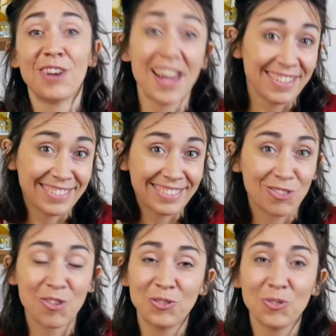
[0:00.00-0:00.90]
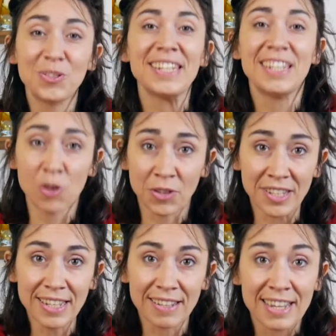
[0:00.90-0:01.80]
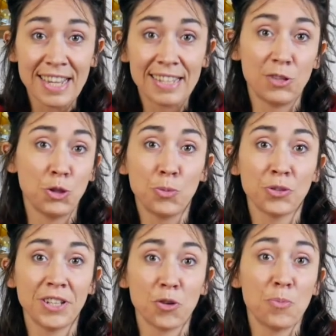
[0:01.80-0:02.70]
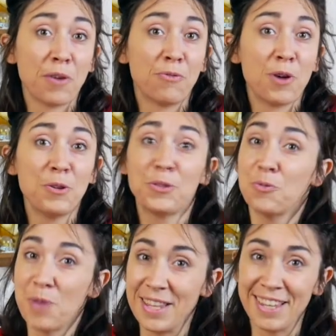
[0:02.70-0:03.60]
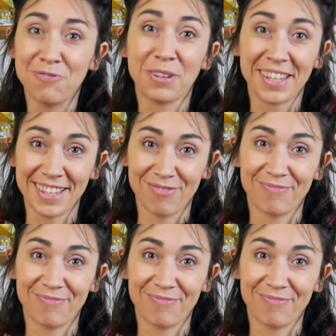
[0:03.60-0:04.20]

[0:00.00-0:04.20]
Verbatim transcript: voilà, donc quand on dit qui d'ordine, c'est juste pour dire que parfois le sommeil, ça nourrit.